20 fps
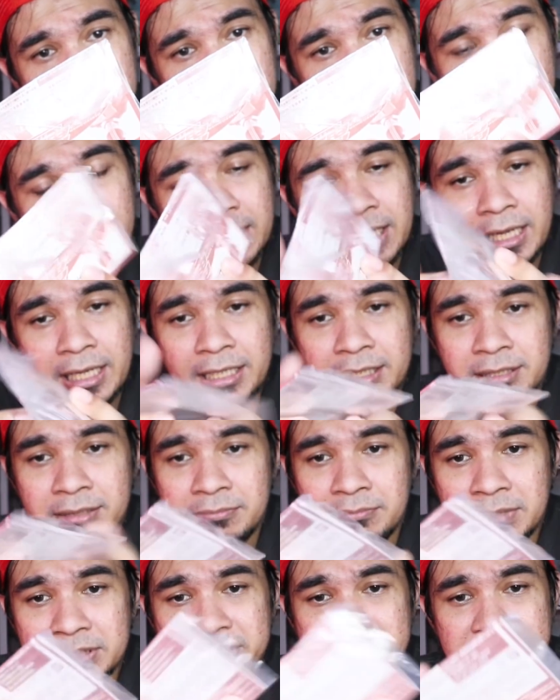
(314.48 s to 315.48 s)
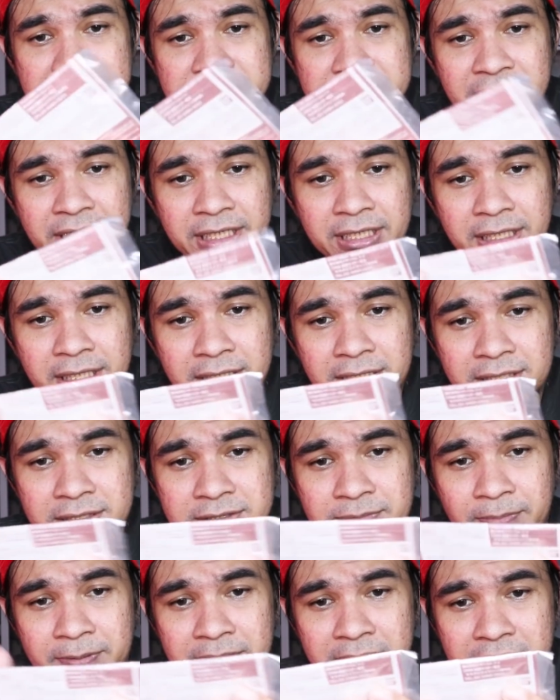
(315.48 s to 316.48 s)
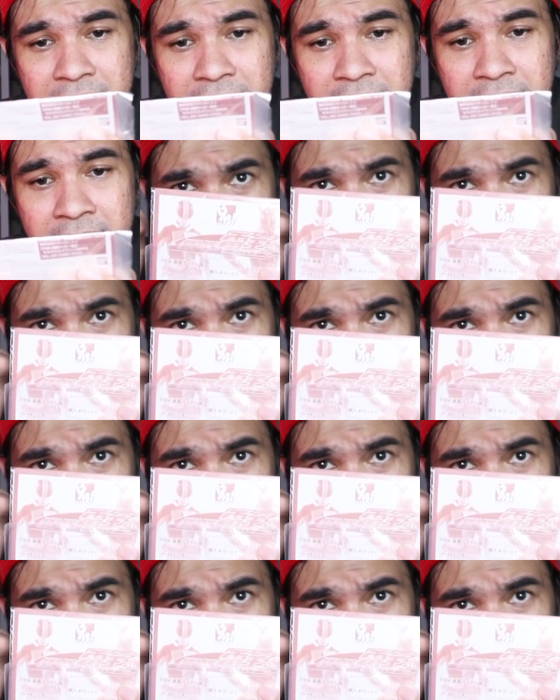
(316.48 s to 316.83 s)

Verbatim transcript: dan lain-lain masih segel sepertinya.